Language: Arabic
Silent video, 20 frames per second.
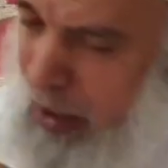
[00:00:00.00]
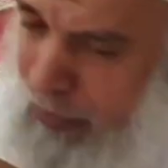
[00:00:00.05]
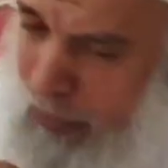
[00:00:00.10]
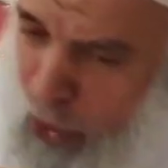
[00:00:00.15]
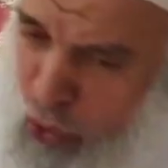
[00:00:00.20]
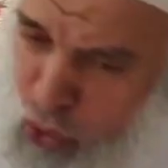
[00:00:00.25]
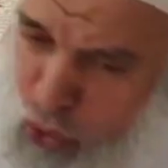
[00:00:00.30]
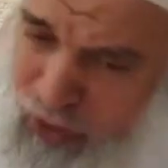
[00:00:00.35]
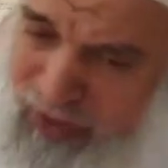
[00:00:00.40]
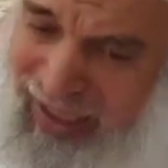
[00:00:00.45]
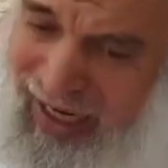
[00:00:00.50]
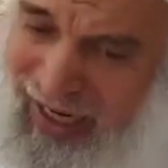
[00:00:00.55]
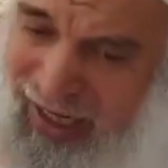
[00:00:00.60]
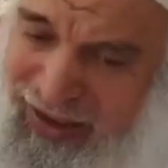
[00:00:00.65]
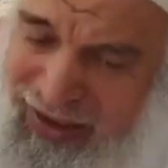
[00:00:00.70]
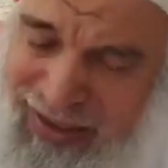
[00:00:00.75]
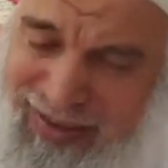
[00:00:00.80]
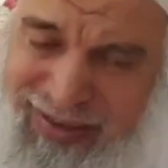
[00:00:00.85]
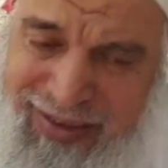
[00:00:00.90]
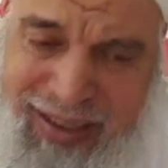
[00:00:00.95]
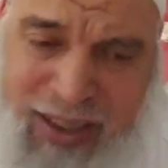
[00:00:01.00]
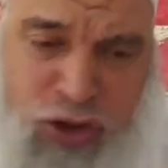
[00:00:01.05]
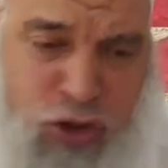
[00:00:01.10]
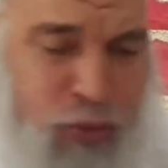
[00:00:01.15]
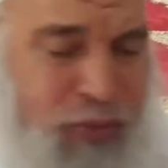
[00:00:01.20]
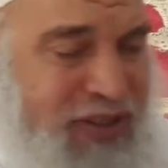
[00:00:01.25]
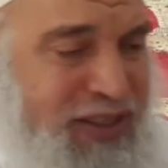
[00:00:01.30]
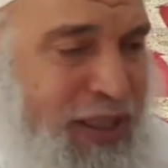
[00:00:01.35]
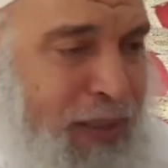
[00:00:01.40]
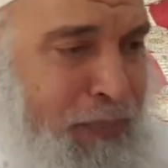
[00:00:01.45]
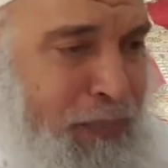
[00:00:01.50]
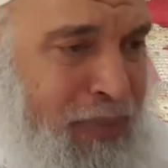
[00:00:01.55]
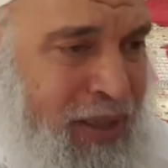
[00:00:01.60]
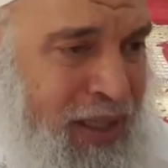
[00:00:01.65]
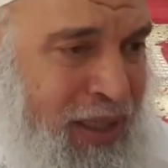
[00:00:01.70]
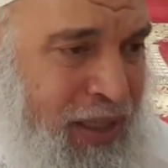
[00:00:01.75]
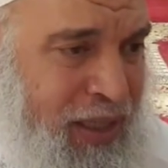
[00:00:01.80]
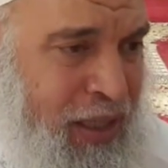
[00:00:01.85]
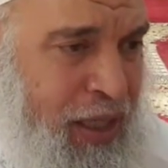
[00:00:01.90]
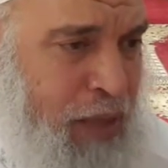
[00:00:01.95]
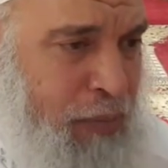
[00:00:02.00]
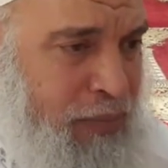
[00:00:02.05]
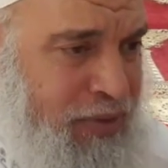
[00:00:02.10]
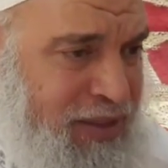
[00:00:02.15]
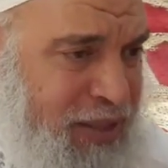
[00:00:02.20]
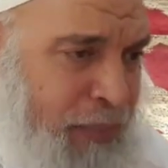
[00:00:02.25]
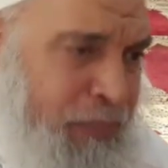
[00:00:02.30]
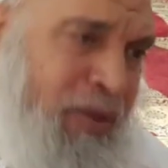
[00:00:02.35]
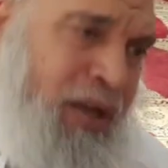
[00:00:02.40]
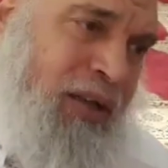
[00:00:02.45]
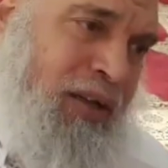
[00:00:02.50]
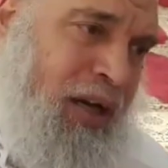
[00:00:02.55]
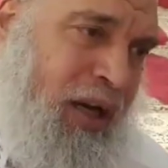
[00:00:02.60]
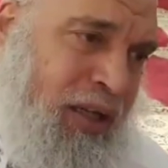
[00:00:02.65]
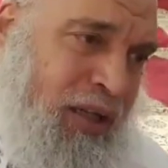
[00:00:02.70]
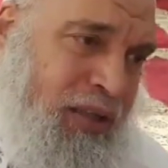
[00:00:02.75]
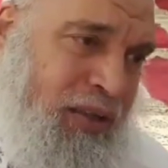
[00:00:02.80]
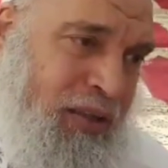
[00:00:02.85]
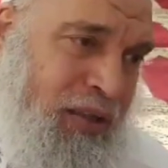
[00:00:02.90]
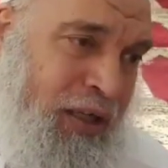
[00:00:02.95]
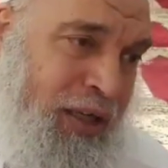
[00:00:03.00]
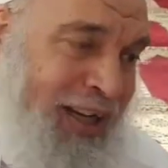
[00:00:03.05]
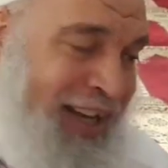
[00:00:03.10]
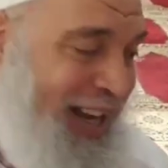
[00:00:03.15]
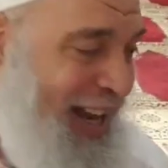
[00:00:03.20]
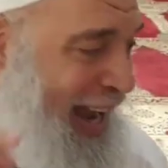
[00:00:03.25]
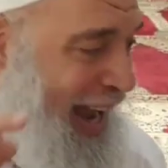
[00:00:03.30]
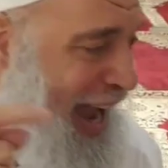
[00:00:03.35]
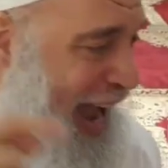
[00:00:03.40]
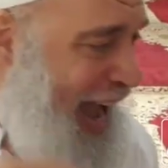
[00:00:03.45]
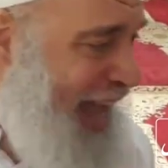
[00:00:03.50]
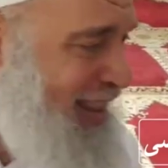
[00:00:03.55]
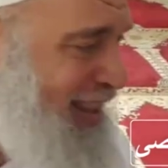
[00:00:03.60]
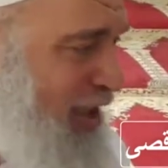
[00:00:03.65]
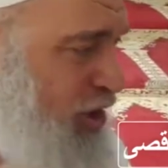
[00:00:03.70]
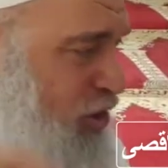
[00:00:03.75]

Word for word: موجود داخل جسدك شو بنسميه بنسميه القرين هذا